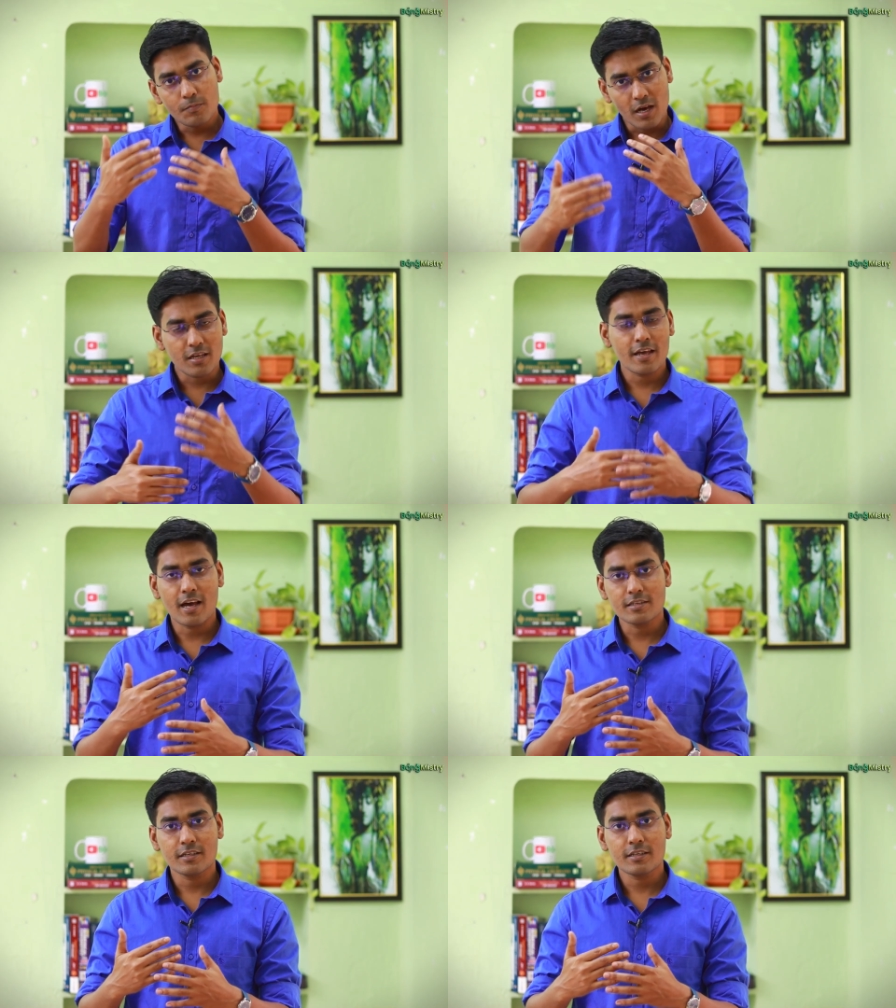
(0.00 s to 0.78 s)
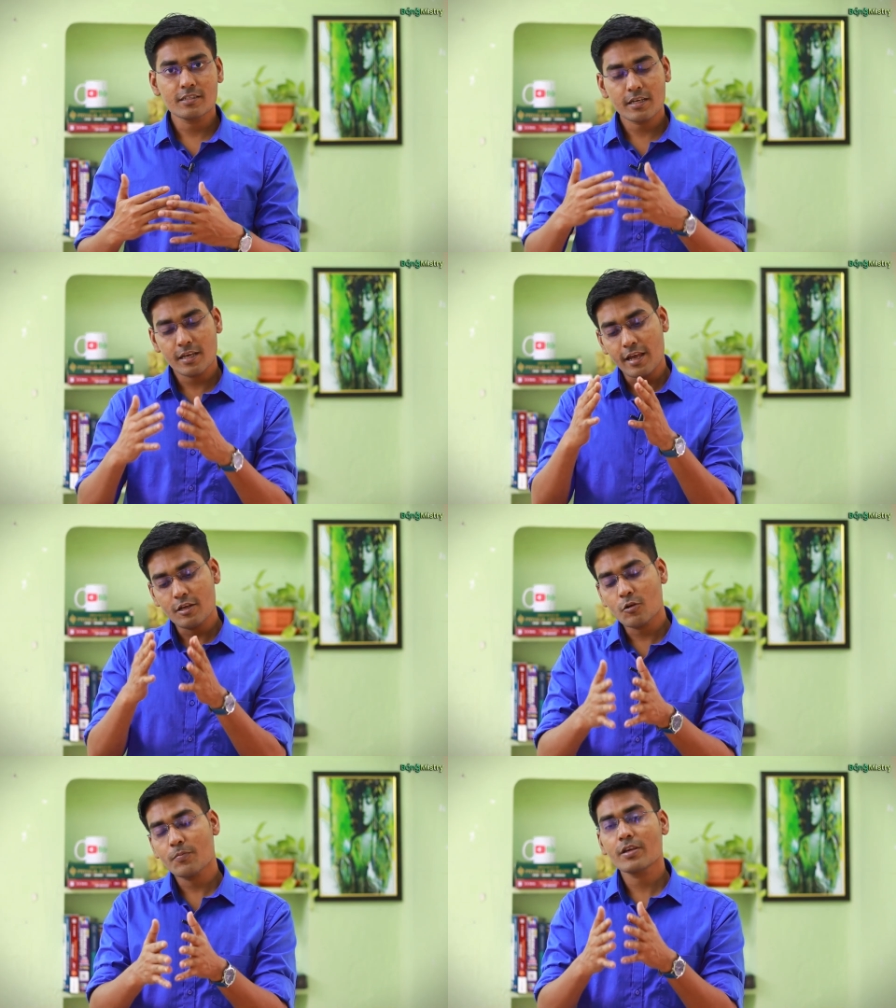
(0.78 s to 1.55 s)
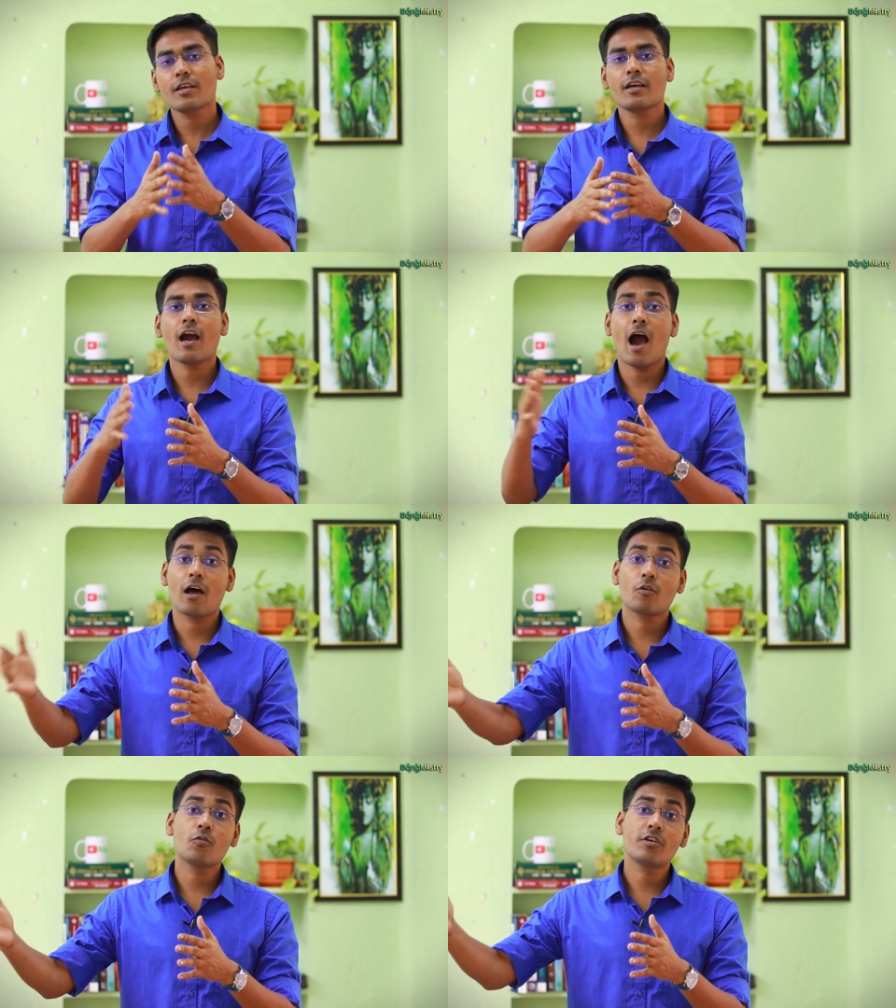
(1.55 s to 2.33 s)
মাথায় আসে যে এই টপিক থেকে
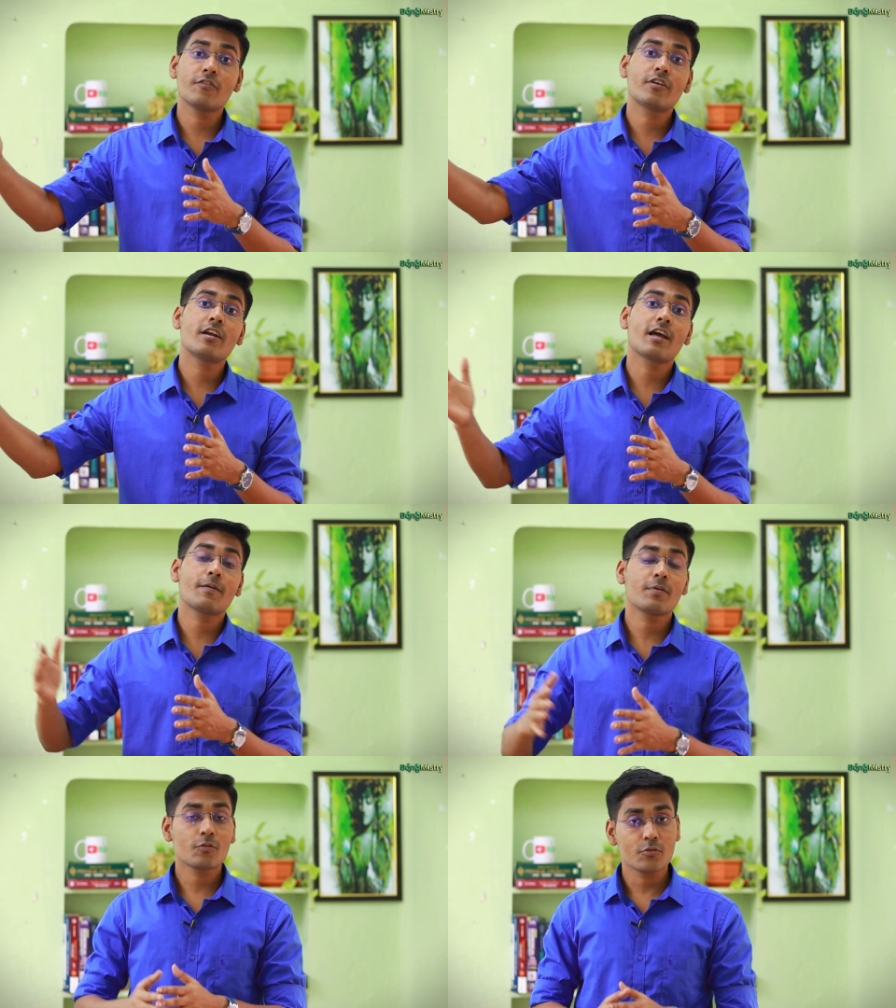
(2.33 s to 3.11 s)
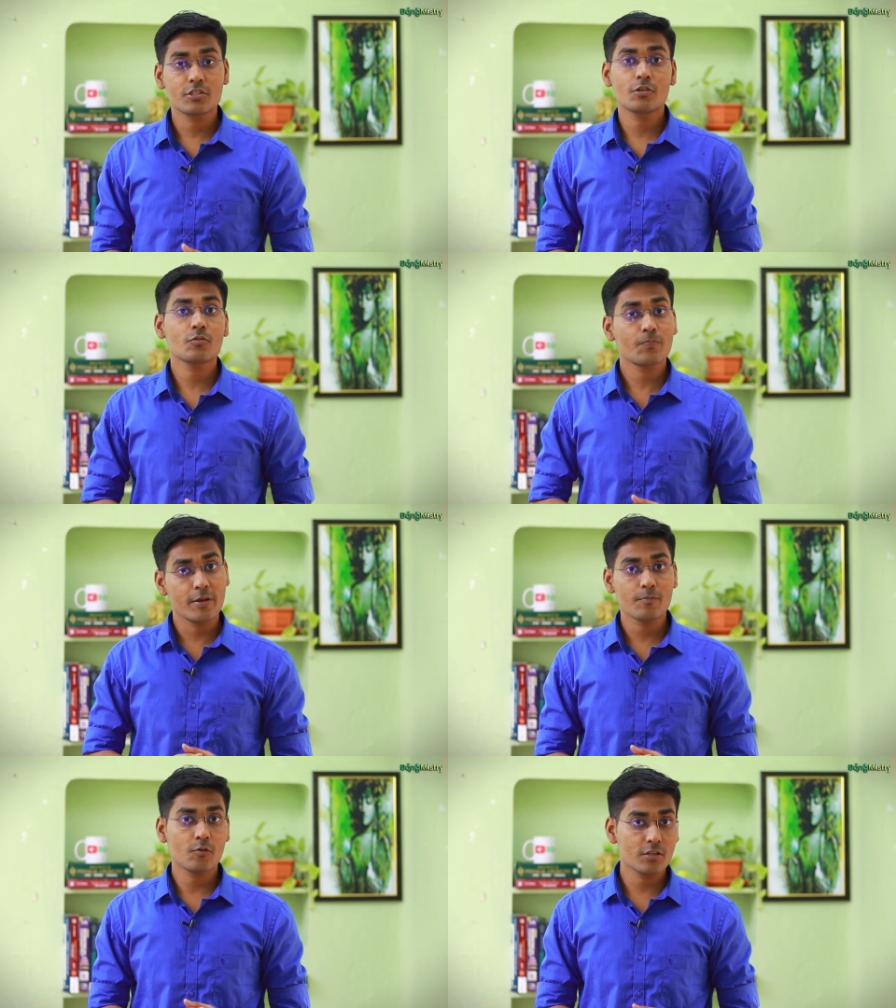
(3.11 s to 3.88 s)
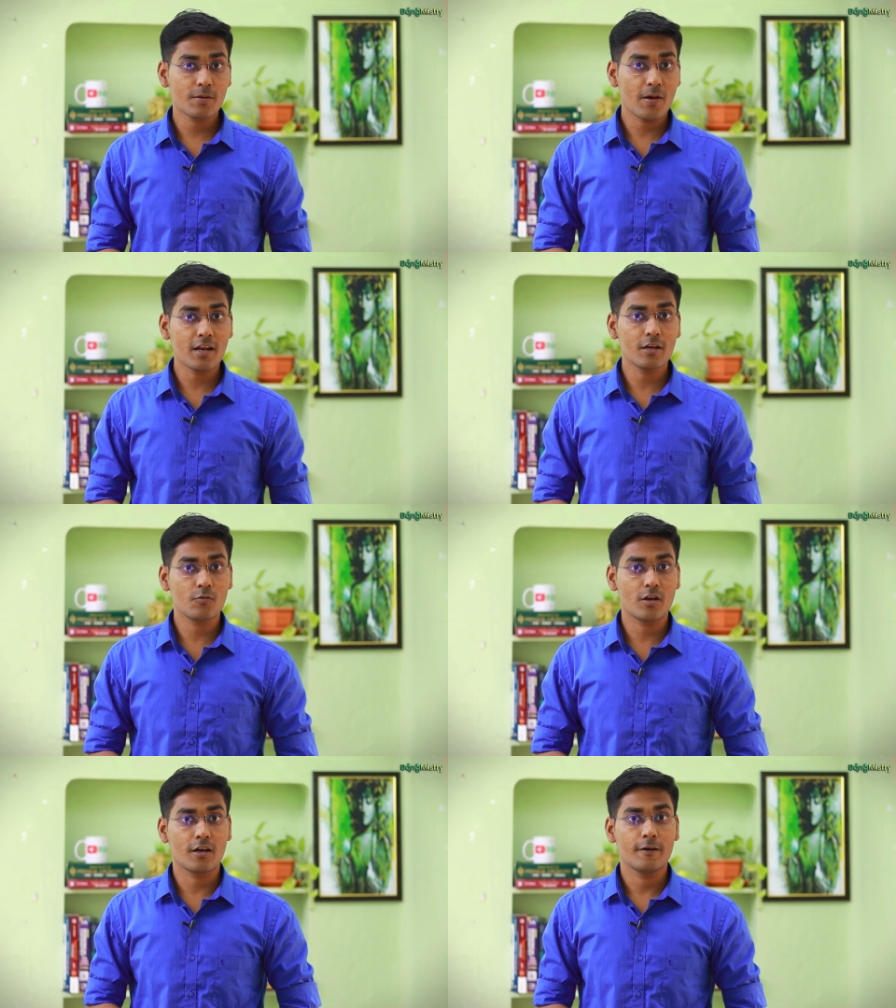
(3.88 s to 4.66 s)
আরও ডিফারেন্ট টাইপের কোশ্চেনও ফ্রেম করতে পারেন
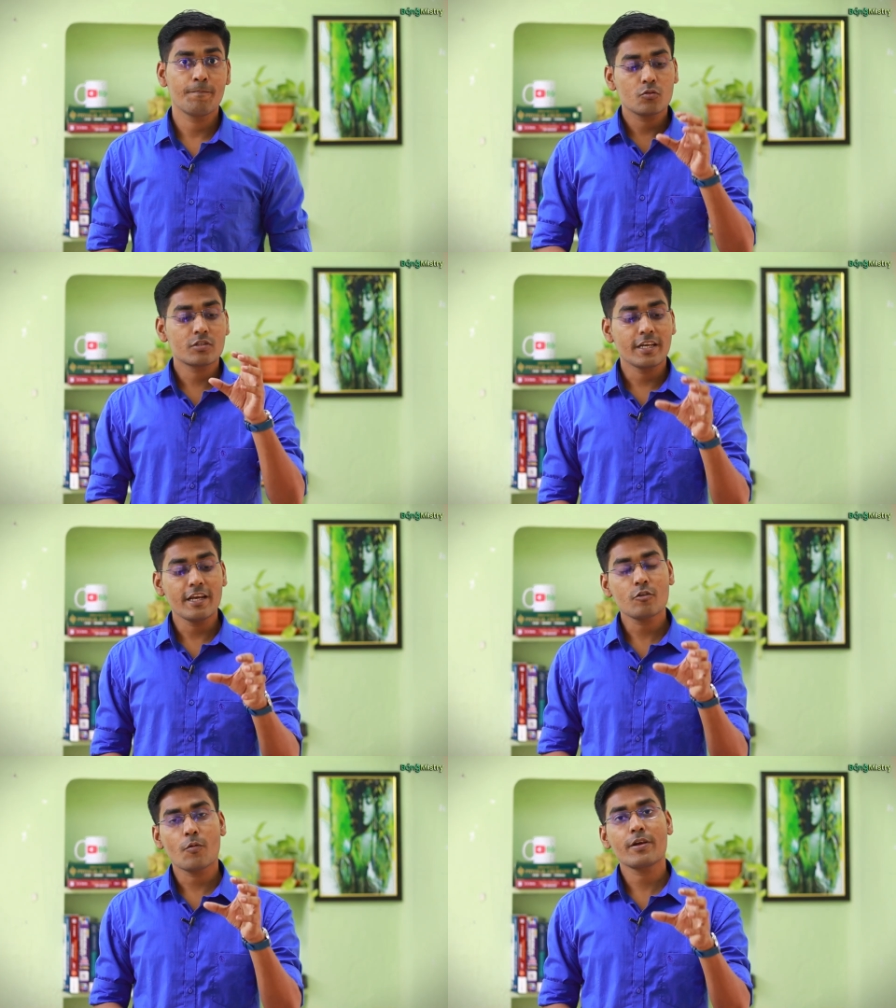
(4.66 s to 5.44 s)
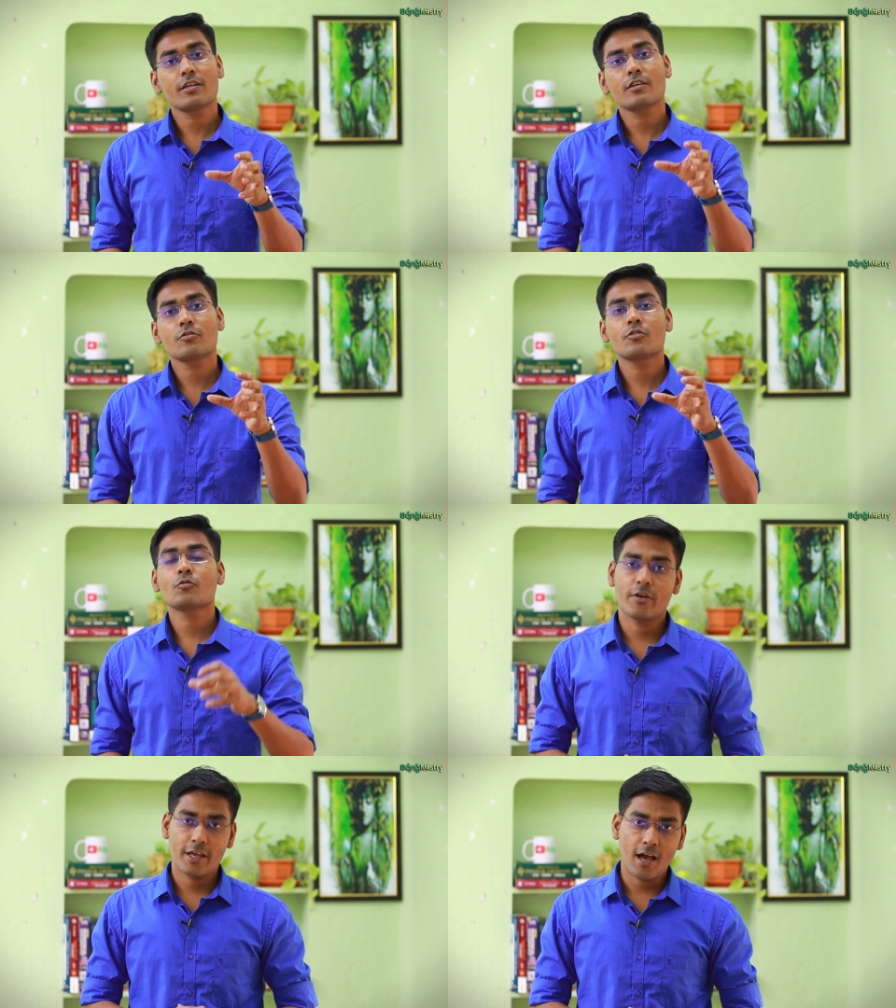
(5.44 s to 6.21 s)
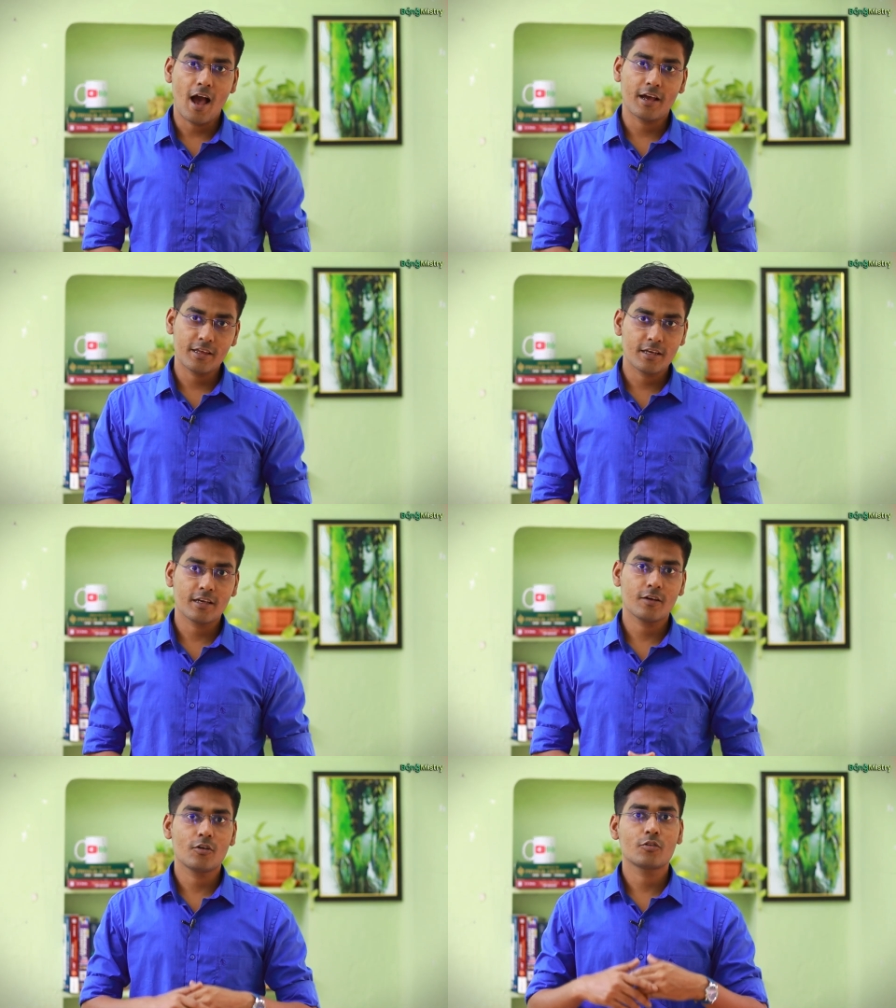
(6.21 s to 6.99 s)
ওনারা তো সেই টপিকটা যদি অনেক আগে
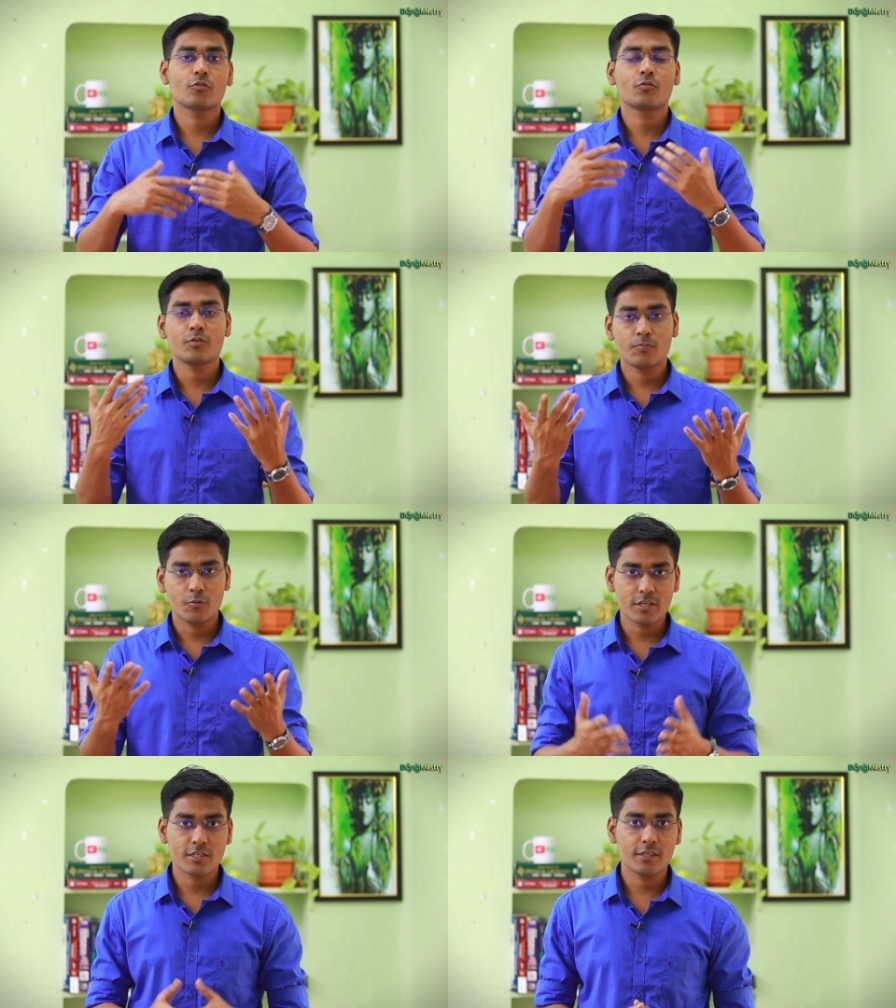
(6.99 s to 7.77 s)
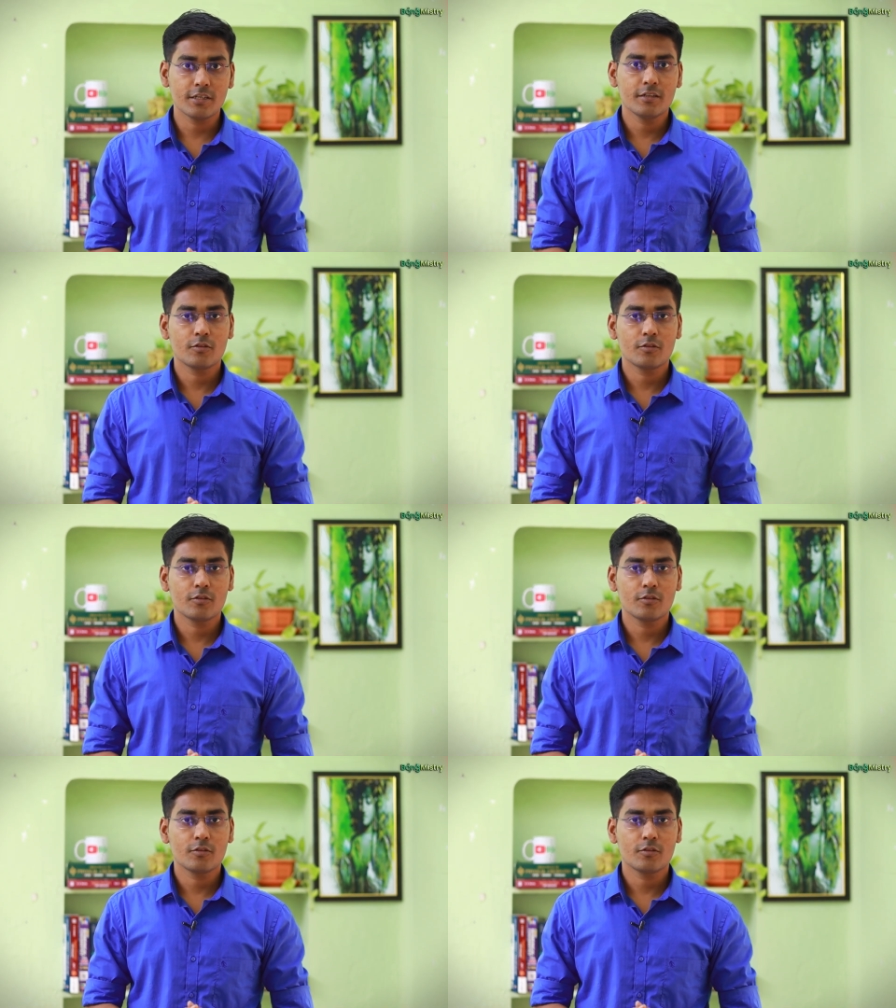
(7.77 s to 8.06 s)
থেকে হয়তো তুমি পড়েছিলে